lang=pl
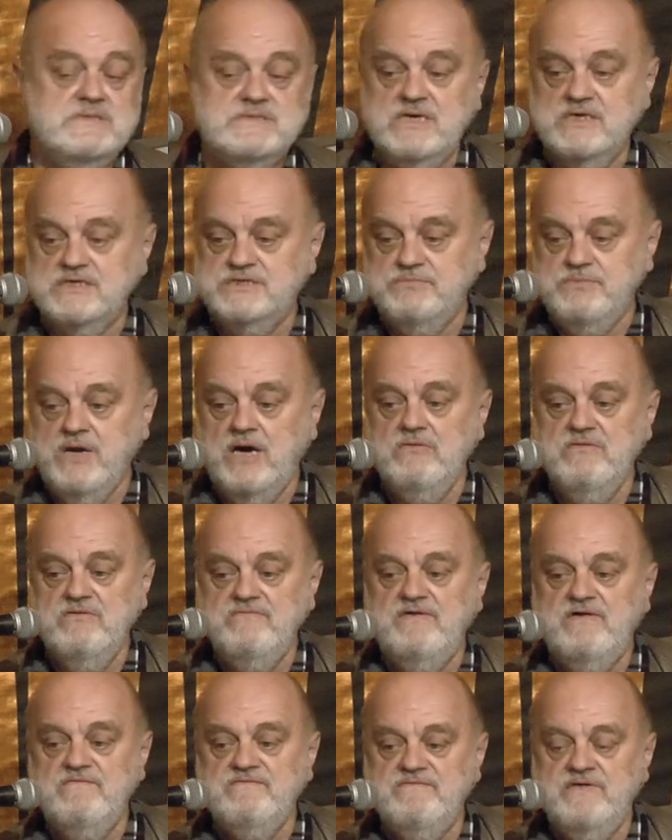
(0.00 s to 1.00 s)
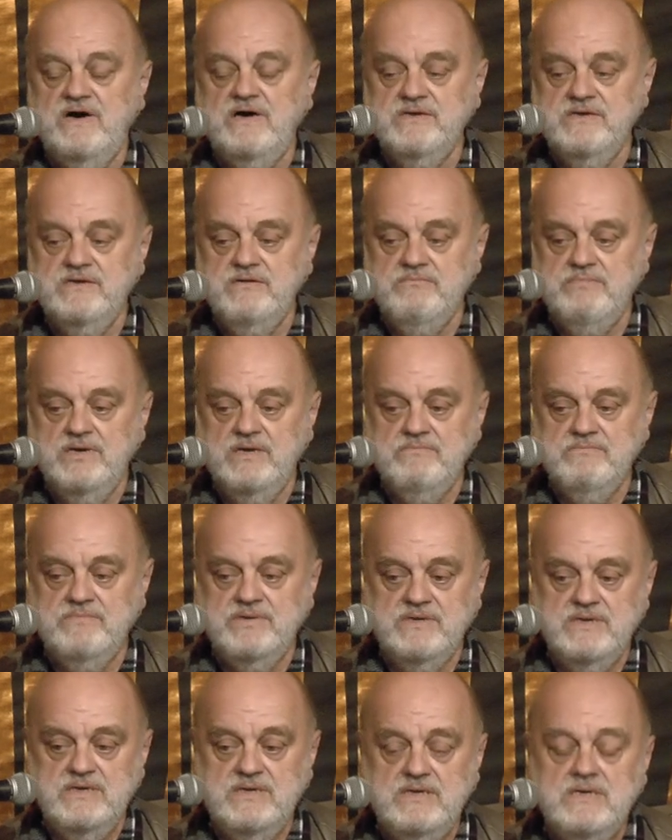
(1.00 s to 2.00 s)
zagrzmiały fanfary i
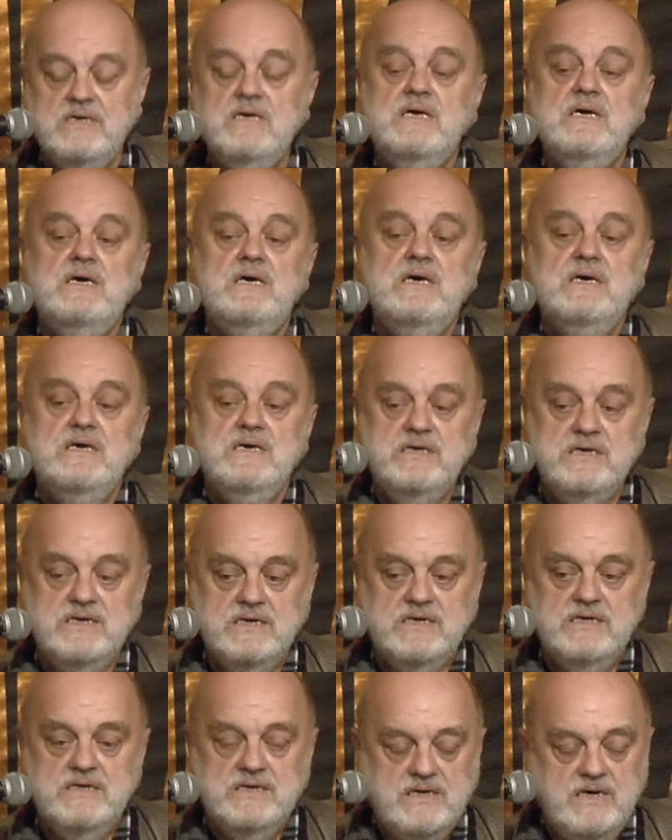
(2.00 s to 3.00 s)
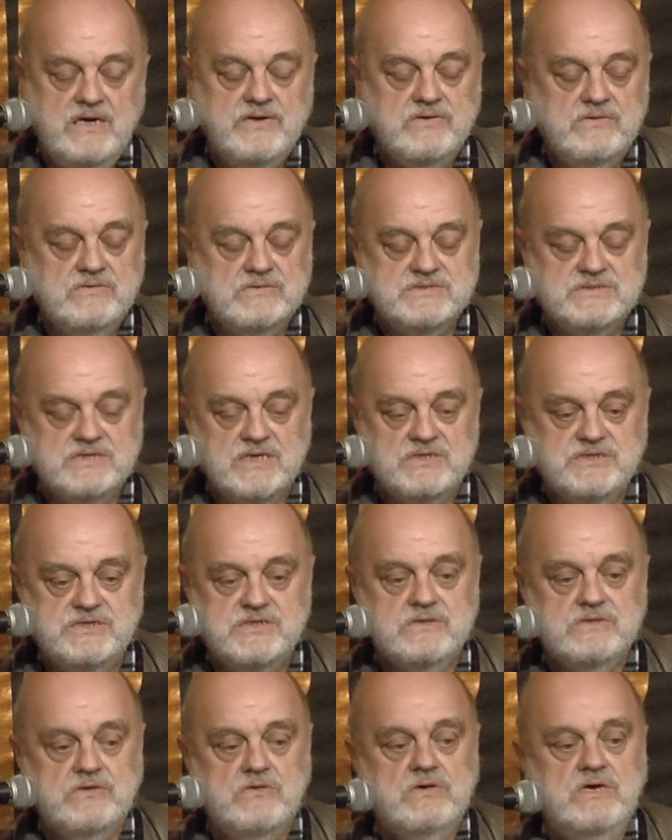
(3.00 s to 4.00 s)
bębny, i Herold
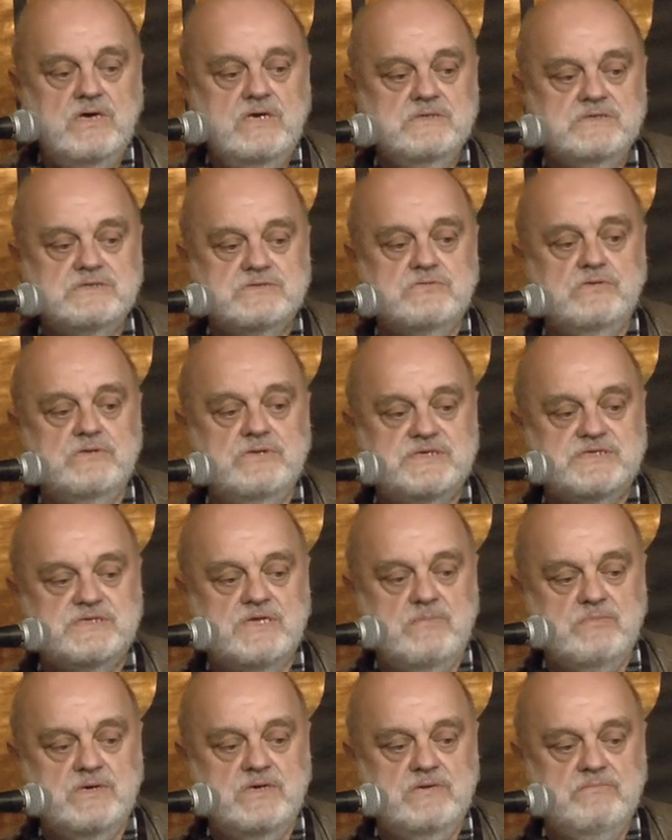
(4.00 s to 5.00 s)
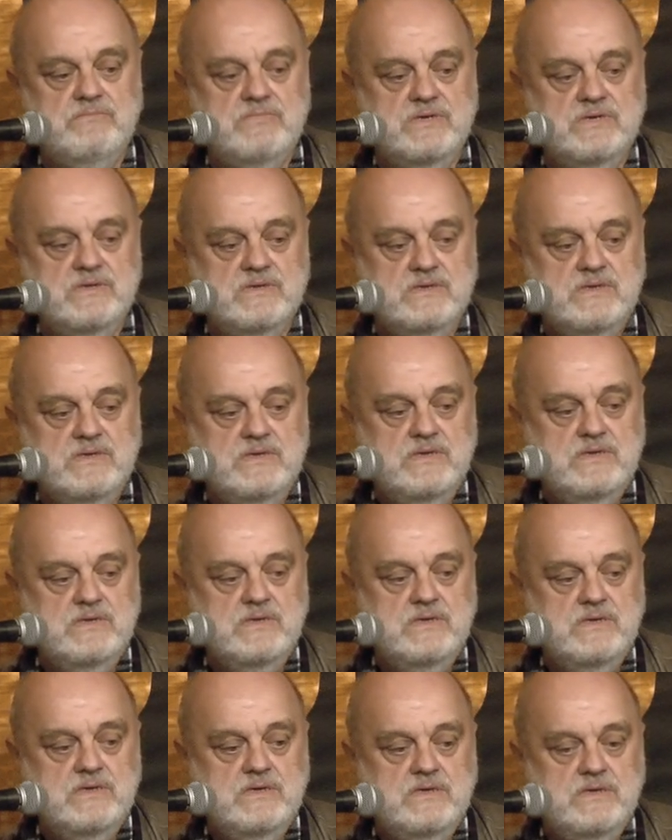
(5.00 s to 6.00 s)
zakrzyknął, hej, stulić tam gęby.
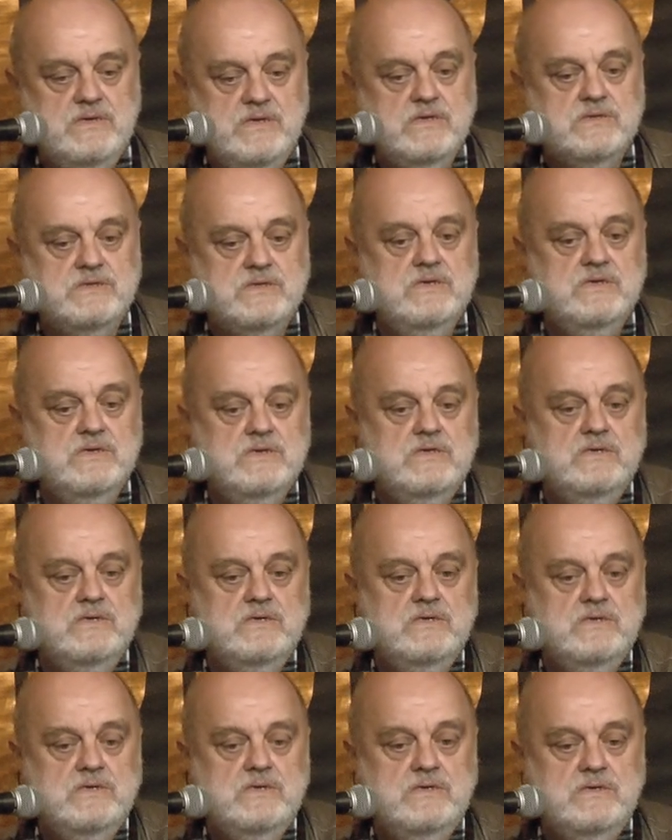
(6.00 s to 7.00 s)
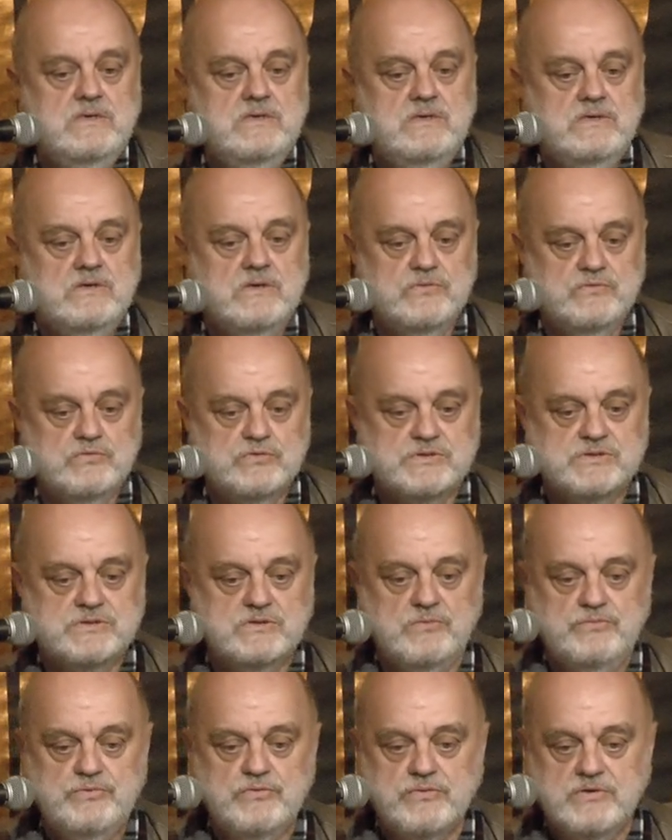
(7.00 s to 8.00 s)
I ty, odłóż
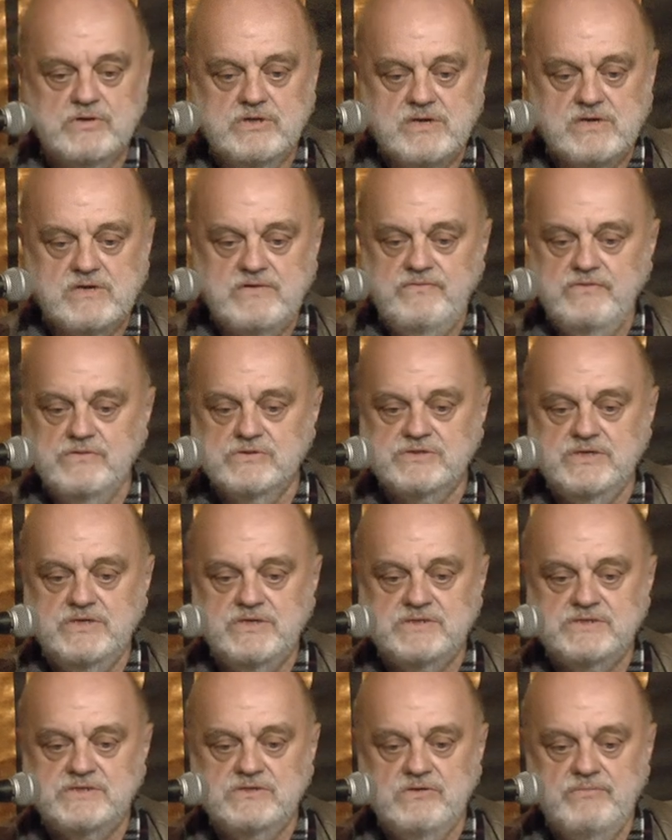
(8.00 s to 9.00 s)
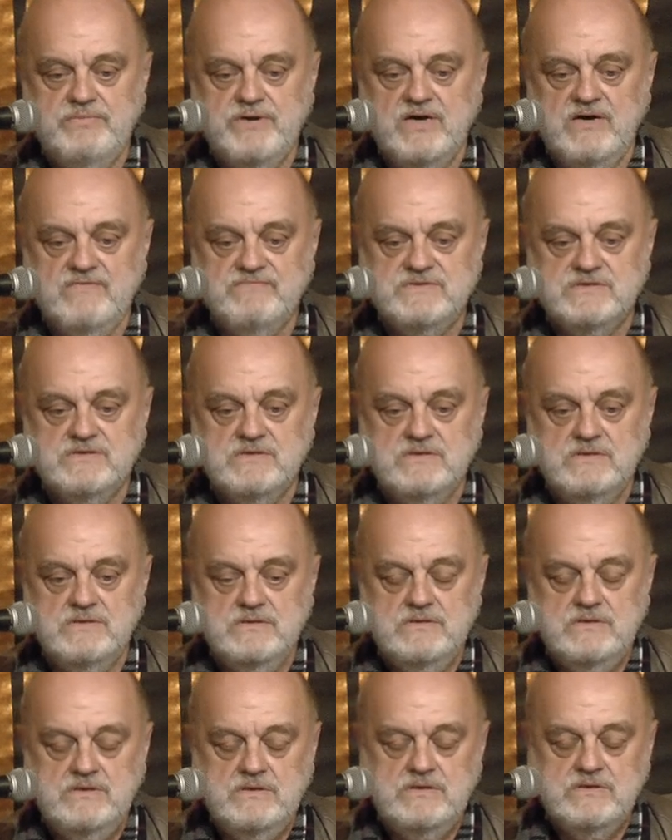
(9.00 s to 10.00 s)
topór krwiożerczy oprawco.
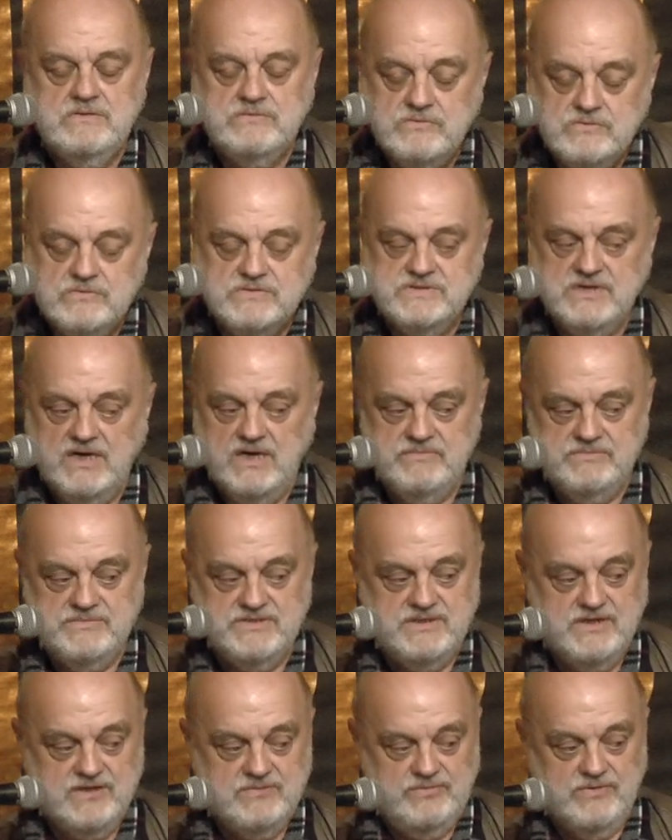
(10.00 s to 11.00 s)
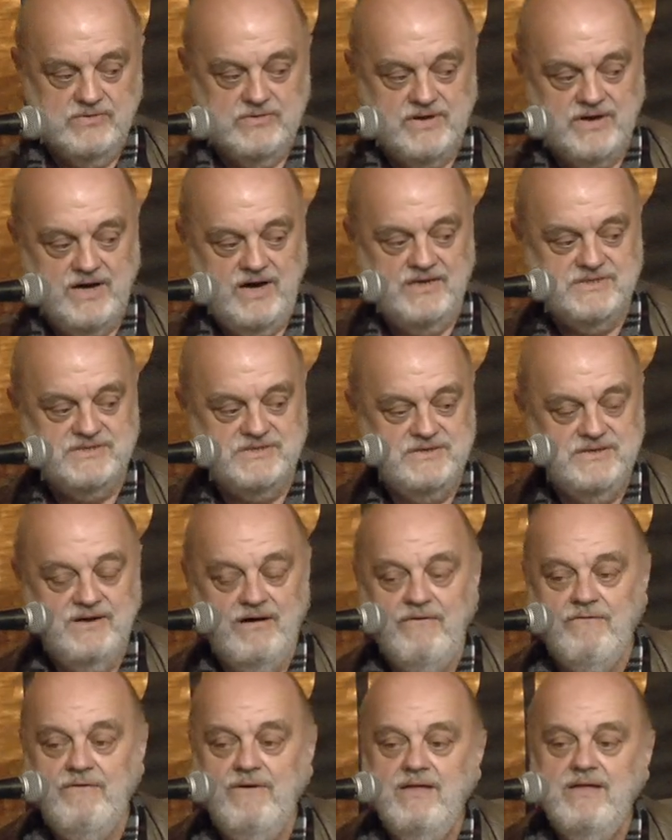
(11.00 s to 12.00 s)
Tu dziandziak
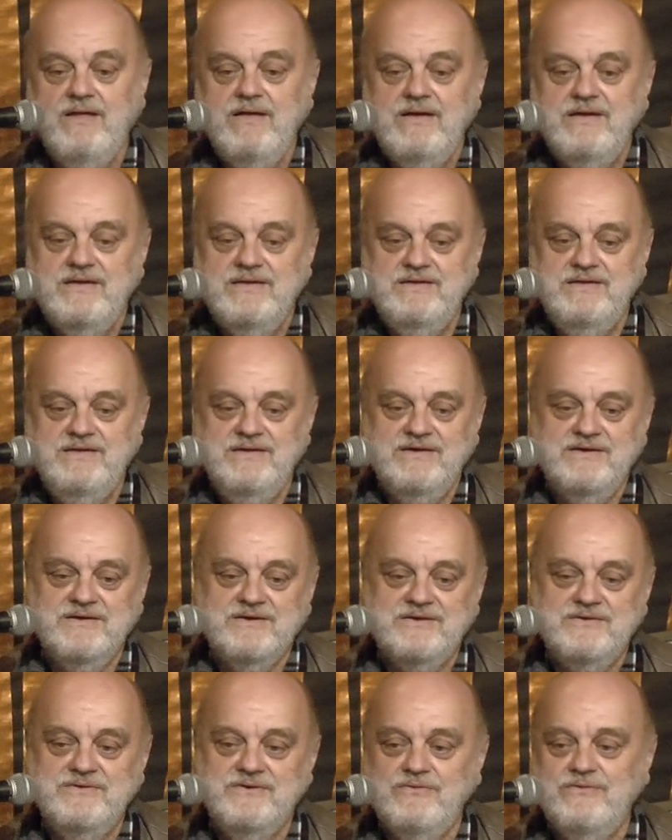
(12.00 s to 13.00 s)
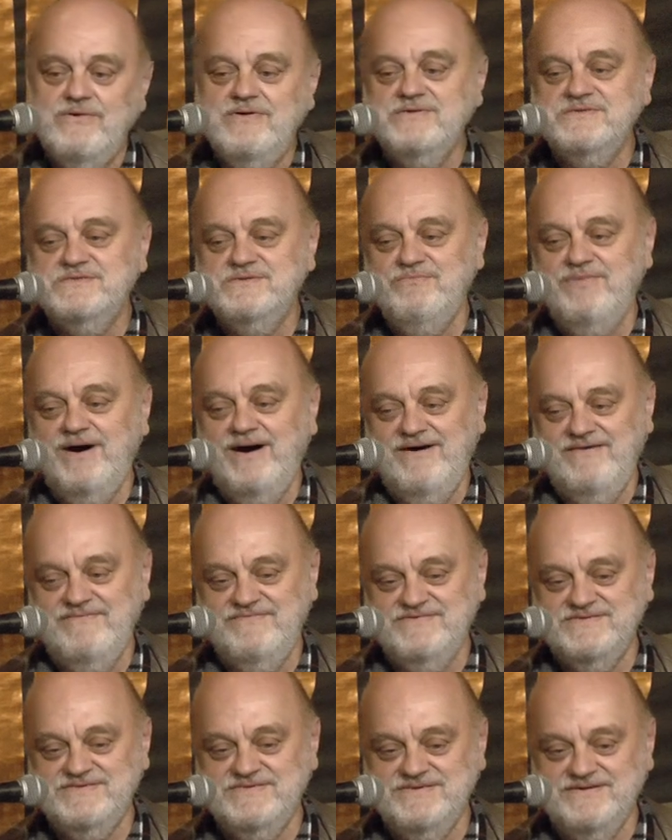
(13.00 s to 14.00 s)
pokraśniał i jęknął, o
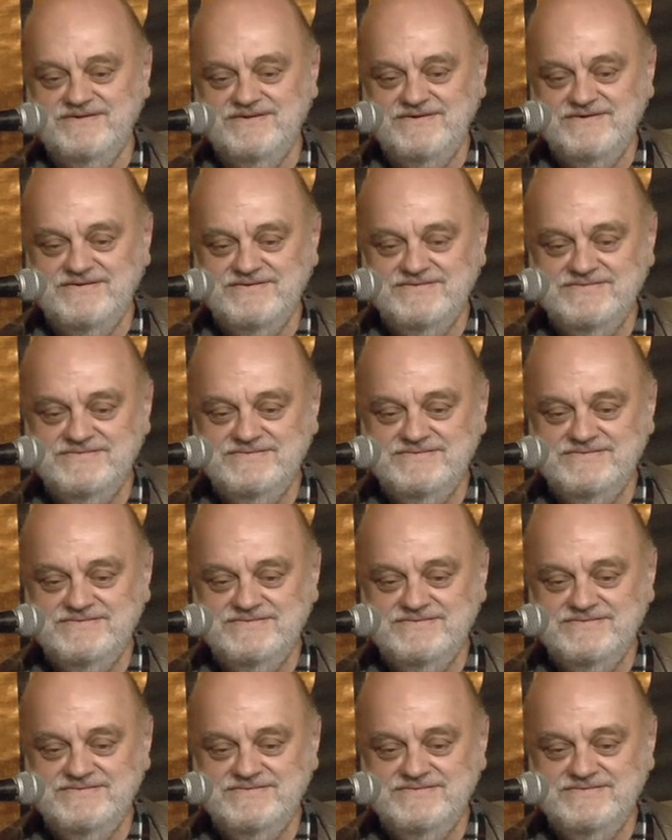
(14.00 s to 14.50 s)
zbawco.